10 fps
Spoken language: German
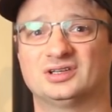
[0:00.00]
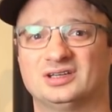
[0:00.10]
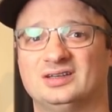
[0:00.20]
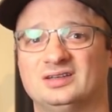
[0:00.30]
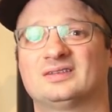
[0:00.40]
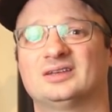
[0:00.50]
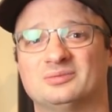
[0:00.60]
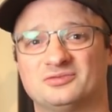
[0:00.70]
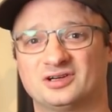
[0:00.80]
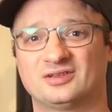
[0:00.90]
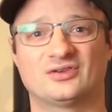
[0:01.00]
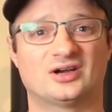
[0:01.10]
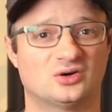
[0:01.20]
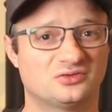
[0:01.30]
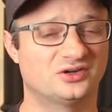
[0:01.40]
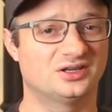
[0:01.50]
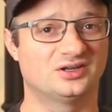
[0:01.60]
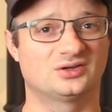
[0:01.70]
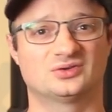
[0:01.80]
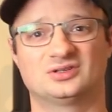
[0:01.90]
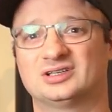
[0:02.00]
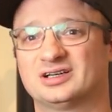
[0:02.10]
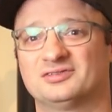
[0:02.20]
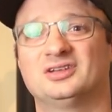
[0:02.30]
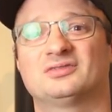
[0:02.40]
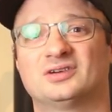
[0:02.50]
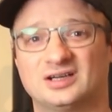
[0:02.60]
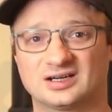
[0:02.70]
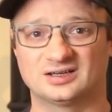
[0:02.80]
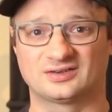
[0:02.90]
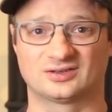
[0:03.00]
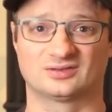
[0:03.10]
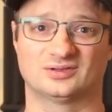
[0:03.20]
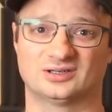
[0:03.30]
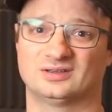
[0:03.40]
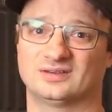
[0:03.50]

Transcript: denn die ist ebenfalls sehr aufwendig und die darf nicht vernachlässigt werden.